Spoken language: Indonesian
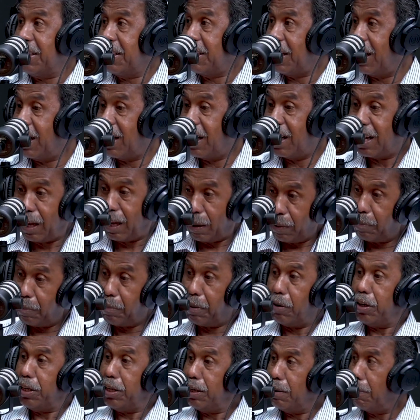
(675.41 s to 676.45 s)
di sana kami
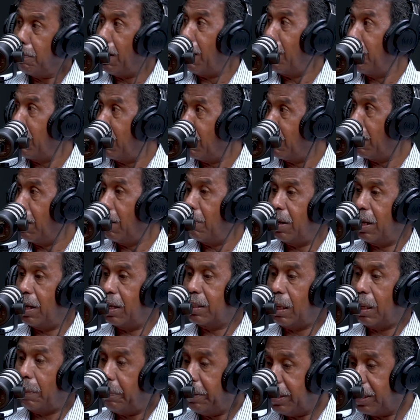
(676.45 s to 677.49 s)
mau ini bla bla bla bla
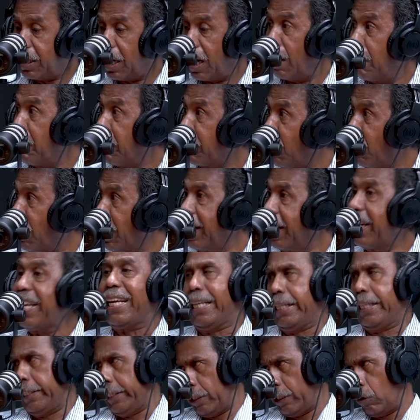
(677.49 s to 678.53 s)
tapi terhambat oleh ini
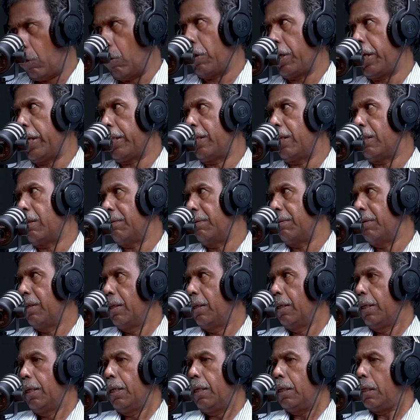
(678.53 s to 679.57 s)
konkret.
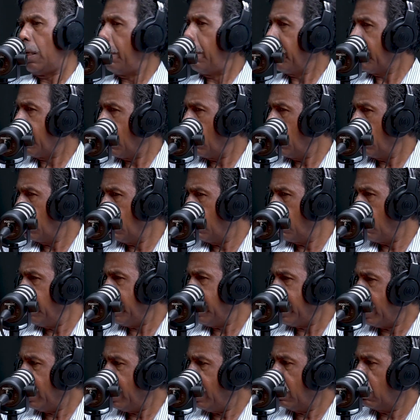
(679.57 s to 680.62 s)
Tapi kalau dia mau
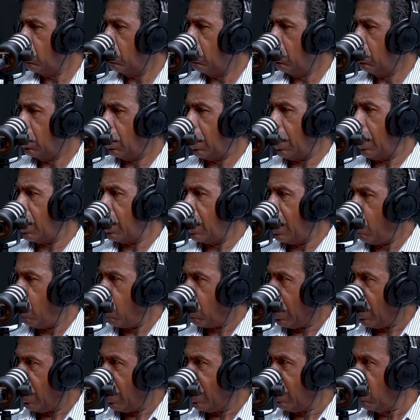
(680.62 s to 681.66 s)
bikin itu karena
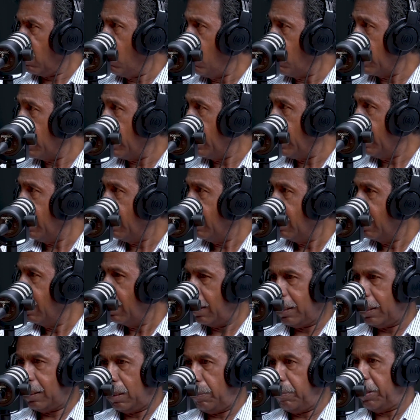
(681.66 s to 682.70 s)
orang lain rugi
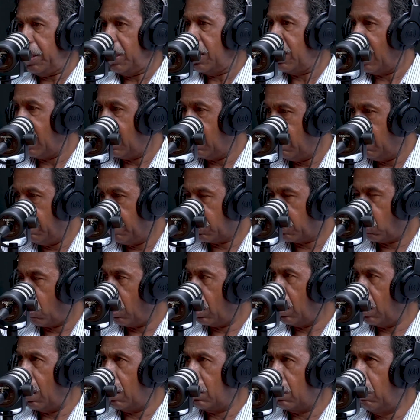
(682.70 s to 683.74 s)
seperti tadi bertolak
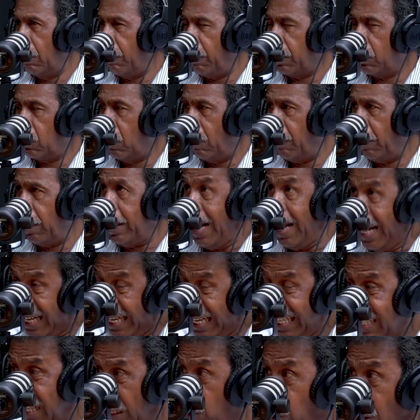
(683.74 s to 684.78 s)
dari survei-survei yang
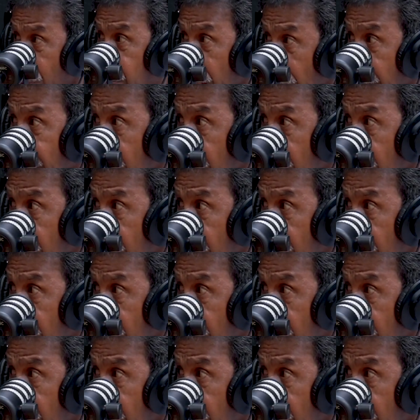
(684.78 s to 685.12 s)
kita juga bisa